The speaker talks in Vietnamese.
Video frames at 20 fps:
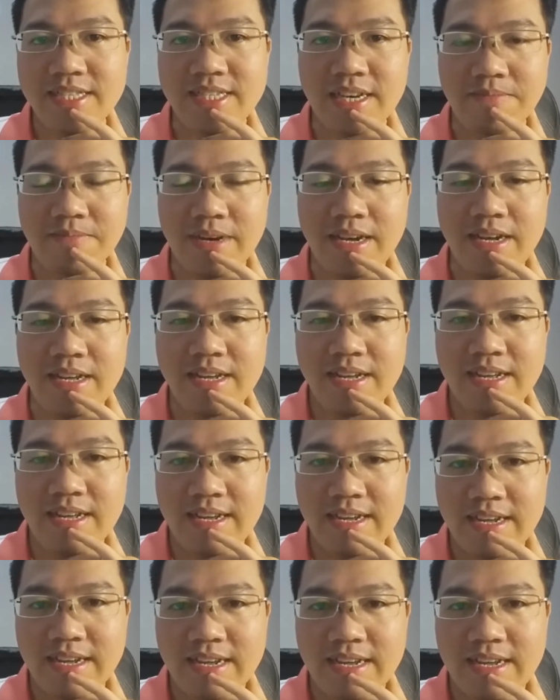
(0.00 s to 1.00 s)
chấm mất
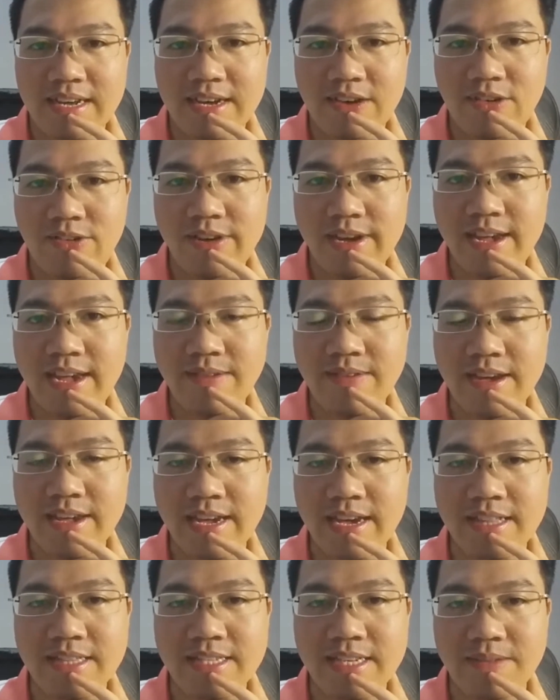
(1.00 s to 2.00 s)
à, ok em
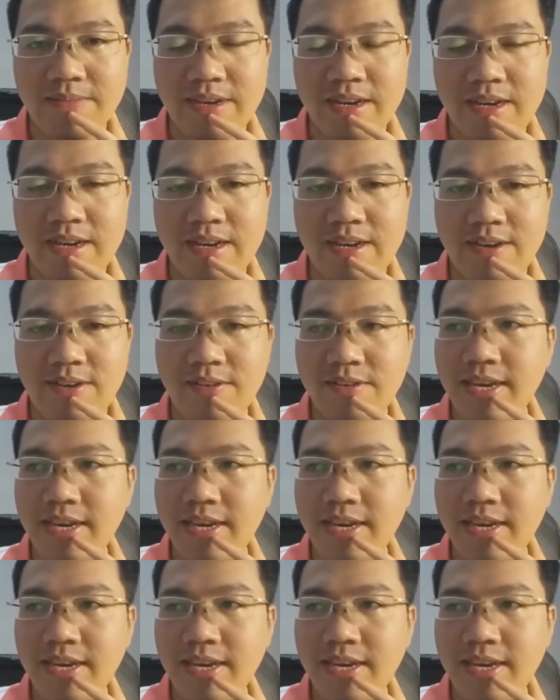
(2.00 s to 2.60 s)
hãy chấm mất à,